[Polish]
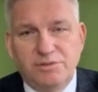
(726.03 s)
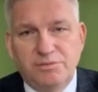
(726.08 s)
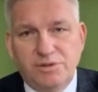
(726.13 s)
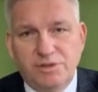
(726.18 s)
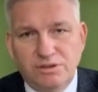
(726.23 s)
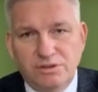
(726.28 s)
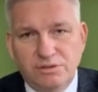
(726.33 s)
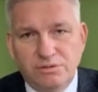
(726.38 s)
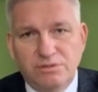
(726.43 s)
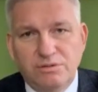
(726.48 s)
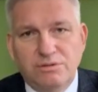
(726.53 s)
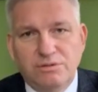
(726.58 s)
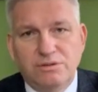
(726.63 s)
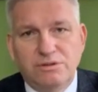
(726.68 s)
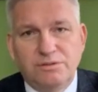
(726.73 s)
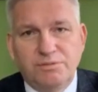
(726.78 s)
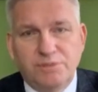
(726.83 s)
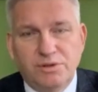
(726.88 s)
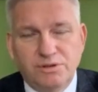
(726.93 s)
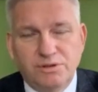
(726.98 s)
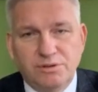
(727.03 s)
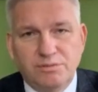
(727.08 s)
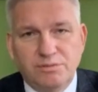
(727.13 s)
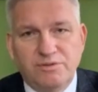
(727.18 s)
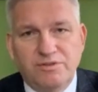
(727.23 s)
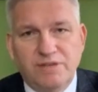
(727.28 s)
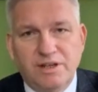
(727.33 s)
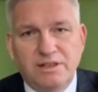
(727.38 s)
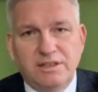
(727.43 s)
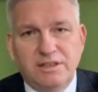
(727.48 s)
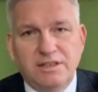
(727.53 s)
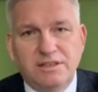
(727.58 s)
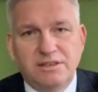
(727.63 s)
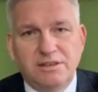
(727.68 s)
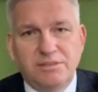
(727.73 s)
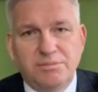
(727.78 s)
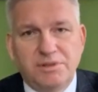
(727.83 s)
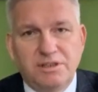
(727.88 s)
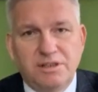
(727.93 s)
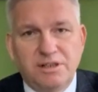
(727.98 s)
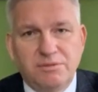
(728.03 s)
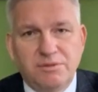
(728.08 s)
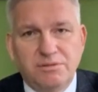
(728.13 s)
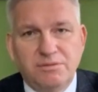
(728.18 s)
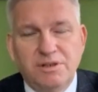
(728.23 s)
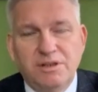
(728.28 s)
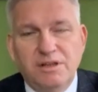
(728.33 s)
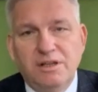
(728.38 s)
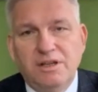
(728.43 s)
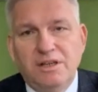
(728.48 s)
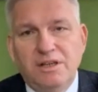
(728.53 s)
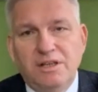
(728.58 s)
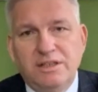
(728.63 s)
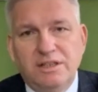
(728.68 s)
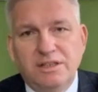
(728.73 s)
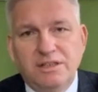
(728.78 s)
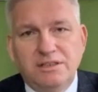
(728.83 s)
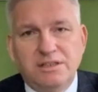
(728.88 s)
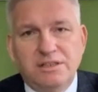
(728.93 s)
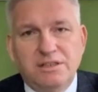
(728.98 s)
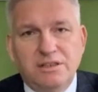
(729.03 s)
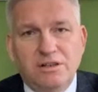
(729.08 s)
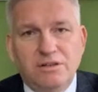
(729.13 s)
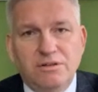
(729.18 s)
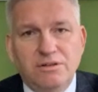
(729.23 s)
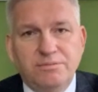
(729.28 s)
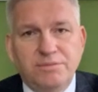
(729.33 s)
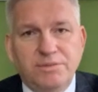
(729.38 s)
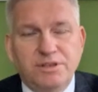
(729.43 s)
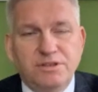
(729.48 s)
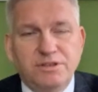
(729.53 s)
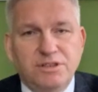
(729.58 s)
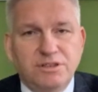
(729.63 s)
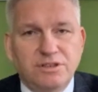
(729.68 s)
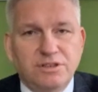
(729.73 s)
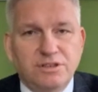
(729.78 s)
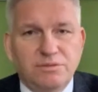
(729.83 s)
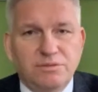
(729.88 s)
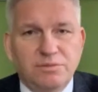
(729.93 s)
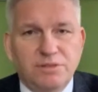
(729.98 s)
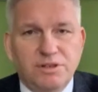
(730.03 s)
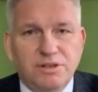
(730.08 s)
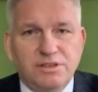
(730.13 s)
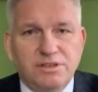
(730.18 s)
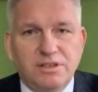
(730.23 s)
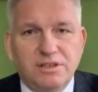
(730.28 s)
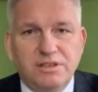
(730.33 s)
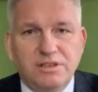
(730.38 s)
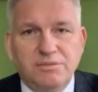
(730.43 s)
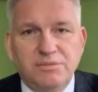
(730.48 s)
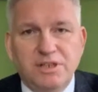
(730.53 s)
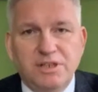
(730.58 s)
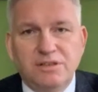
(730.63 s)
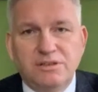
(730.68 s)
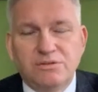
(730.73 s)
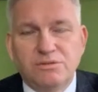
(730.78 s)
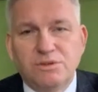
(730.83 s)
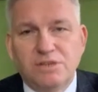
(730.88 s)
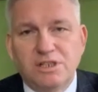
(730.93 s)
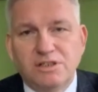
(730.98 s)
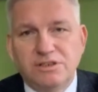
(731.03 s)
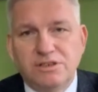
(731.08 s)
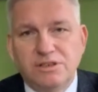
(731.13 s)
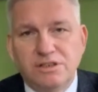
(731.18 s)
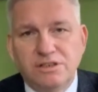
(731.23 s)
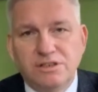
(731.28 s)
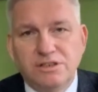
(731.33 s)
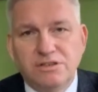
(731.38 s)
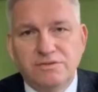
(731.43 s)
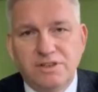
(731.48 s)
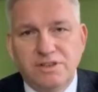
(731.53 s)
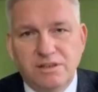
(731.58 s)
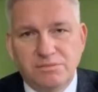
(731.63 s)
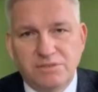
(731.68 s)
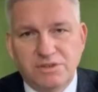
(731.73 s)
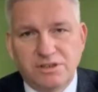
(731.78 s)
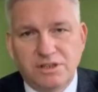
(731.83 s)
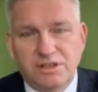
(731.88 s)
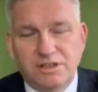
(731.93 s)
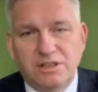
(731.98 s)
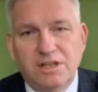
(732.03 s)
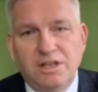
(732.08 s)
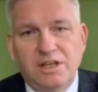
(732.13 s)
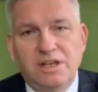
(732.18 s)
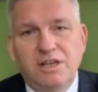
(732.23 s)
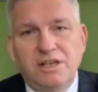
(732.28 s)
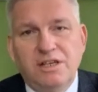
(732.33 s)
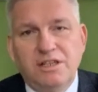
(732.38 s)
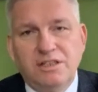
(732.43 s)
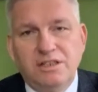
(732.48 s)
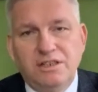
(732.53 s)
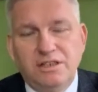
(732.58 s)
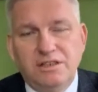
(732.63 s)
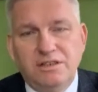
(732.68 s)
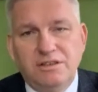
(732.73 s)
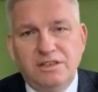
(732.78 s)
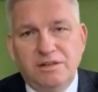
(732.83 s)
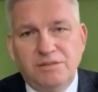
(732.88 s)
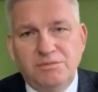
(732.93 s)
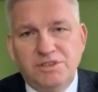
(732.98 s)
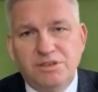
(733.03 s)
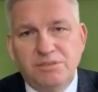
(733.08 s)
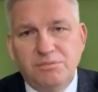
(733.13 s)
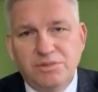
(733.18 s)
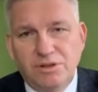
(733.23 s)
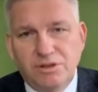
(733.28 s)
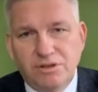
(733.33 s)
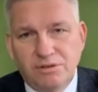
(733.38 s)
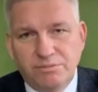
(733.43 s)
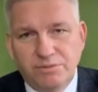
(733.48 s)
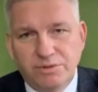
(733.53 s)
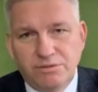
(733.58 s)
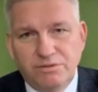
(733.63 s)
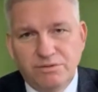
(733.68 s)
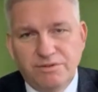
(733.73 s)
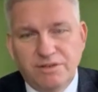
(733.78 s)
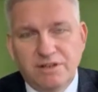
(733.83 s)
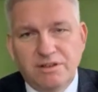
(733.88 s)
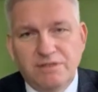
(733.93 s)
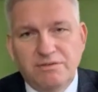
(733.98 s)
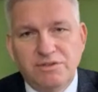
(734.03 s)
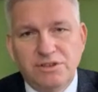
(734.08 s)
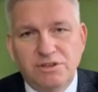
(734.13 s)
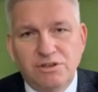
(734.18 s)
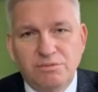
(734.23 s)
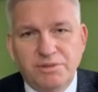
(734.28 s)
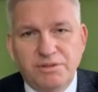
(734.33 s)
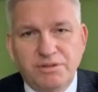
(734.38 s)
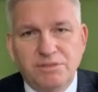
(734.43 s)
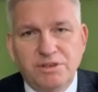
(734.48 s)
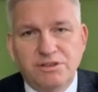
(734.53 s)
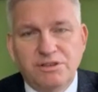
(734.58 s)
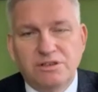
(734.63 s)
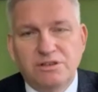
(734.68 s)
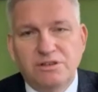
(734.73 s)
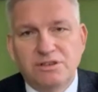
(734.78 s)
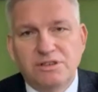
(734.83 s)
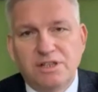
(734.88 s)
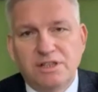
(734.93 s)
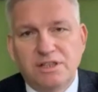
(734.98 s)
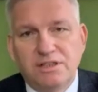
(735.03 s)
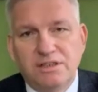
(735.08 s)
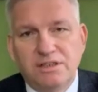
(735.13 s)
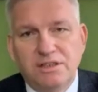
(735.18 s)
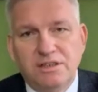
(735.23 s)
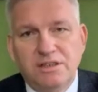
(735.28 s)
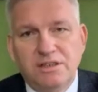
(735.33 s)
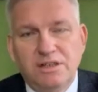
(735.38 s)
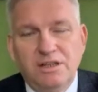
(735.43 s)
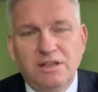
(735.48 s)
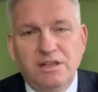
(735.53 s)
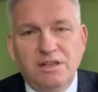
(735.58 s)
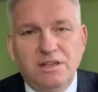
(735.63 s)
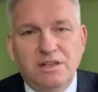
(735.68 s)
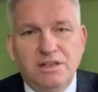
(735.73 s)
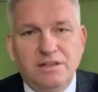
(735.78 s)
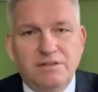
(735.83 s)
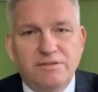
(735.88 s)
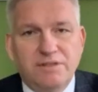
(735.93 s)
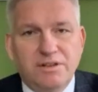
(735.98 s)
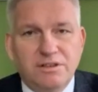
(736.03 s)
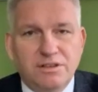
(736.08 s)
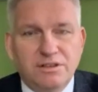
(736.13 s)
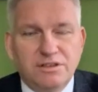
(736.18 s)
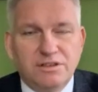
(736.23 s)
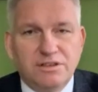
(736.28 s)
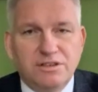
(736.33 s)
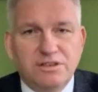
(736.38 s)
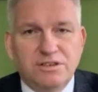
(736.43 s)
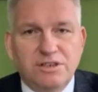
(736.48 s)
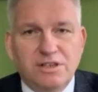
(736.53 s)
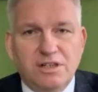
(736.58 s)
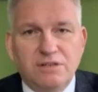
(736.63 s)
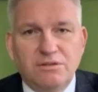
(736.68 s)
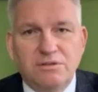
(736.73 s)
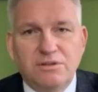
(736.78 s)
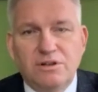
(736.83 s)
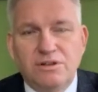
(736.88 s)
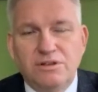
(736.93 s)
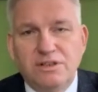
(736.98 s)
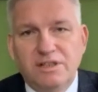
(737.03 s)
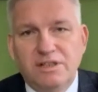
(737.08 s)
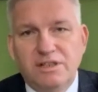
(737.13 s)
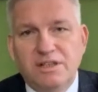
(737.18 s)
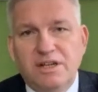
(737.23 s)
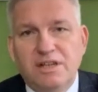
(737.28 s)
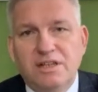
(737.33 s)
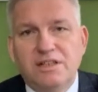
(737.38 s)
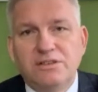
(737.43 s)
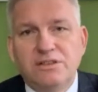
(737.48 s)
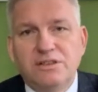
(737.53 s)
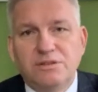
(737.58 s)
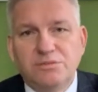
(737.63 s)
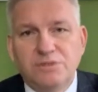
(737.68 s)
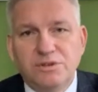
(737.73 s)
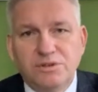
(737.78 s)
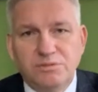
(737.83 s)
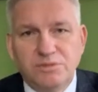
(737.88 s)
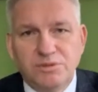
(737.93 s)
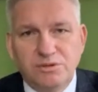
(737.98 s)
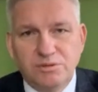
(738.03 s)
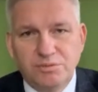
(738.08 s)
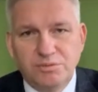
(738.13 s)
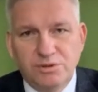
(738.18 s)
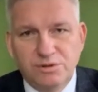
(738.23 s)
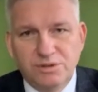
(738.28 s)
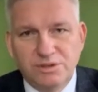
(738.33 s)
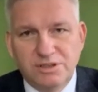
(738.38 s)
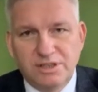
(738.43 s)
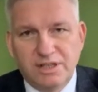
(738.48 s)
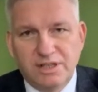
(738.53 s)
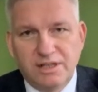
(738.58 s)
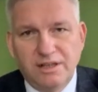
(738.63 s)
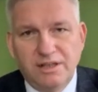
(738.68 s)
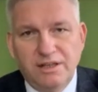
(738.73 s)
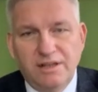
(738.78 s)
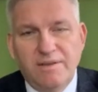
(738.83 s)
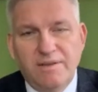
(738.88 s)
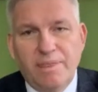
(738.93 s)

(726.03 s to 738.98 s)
Po prostu sposób walki z epidemią jest o 50% mniej skuteczny niż w Niemczech. I Niemcy biorą pod uwagę, widział pan mecz ostatni, Lewandowski strzelał gole, ale trybuny były puste.